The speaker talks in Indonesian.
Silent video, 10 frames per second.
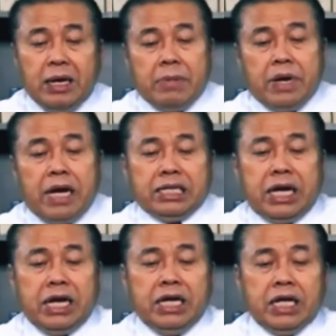
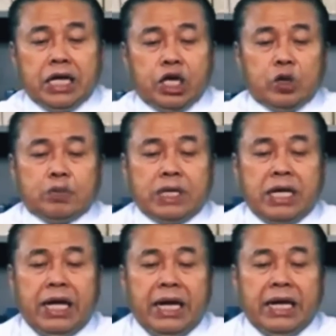mengatakan hidup saya